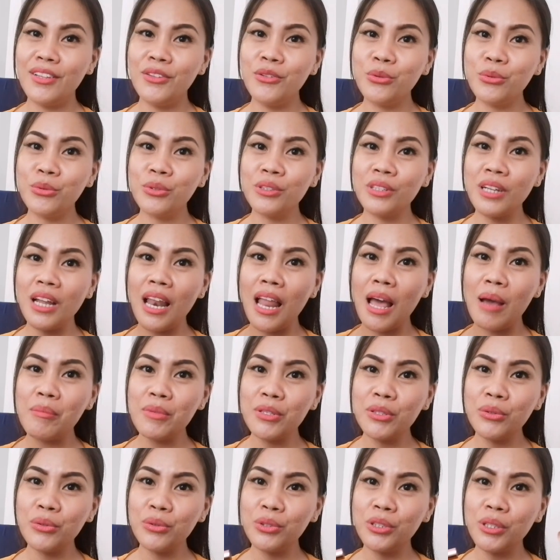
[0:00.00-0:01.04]
nung
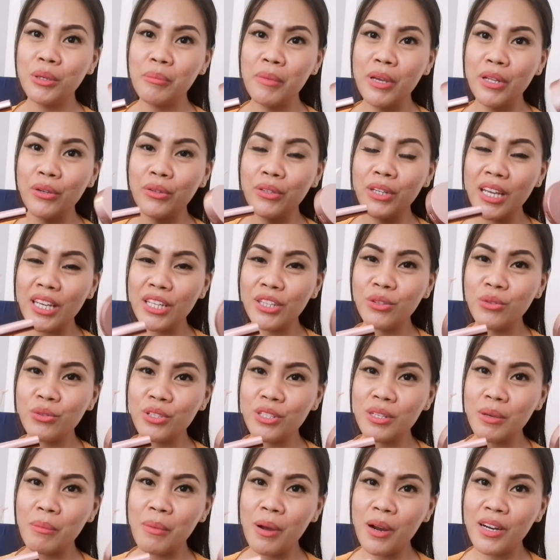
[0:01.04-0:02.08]
nalaman ko na meron na ito
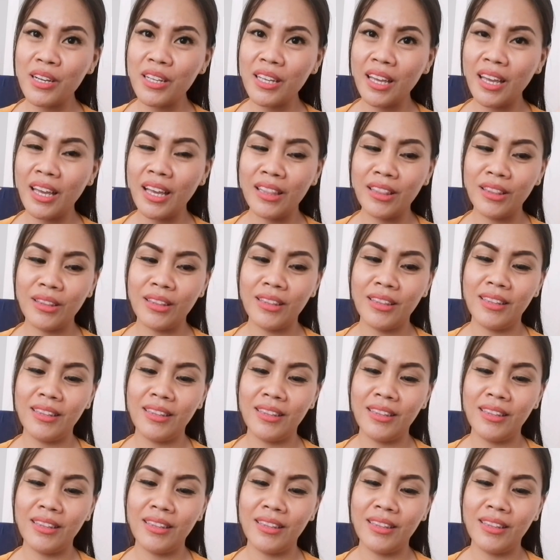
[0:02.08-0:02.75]
sa market,